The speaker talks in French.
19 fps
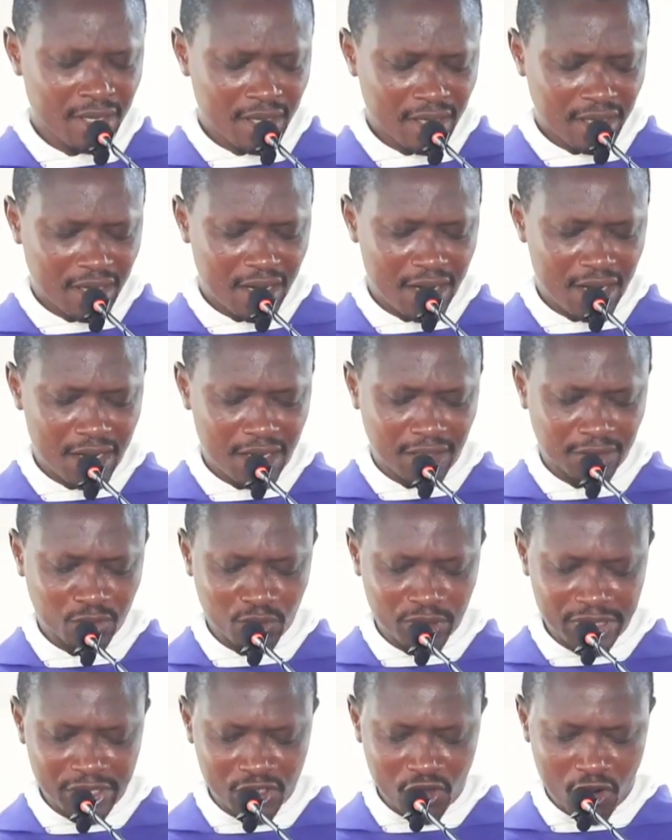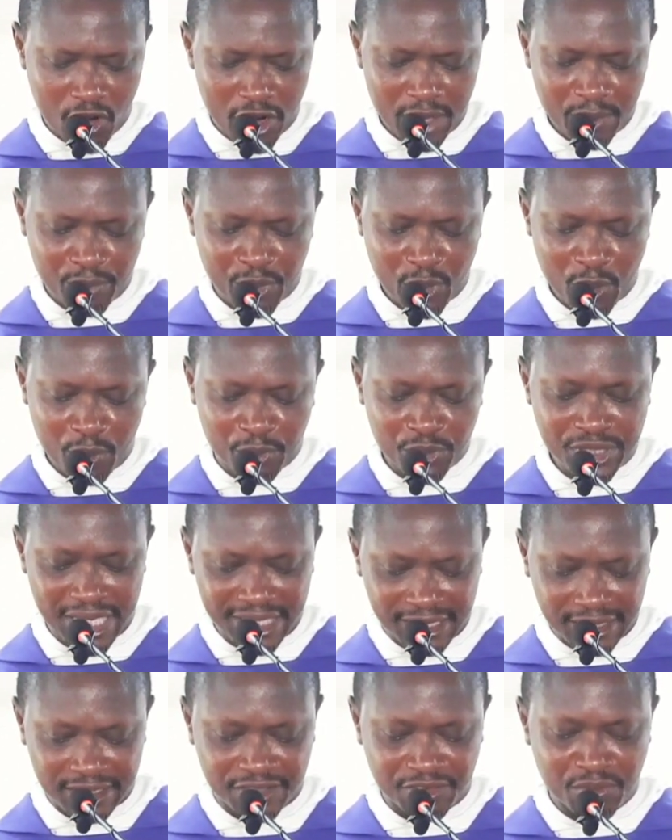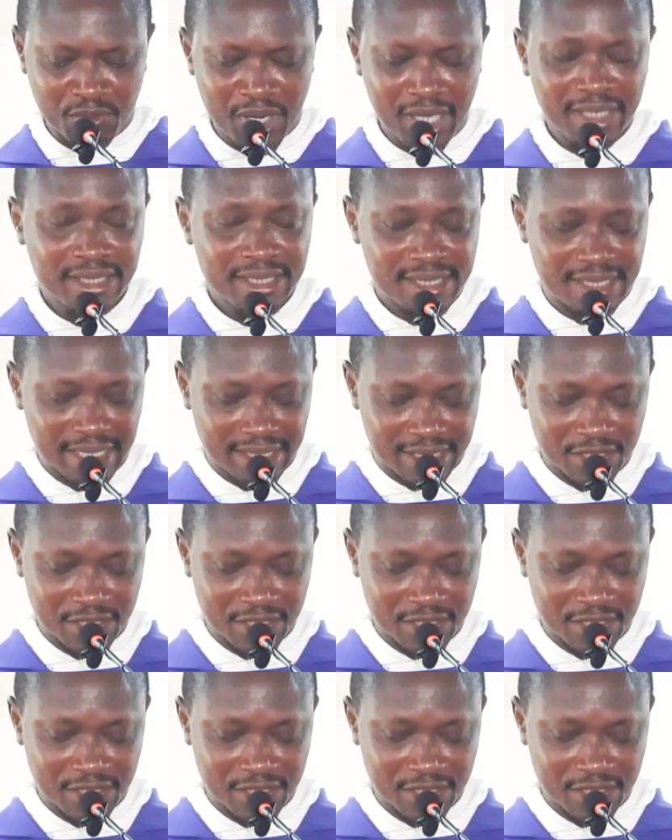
Quand nous lisons un peu plus attentivement cette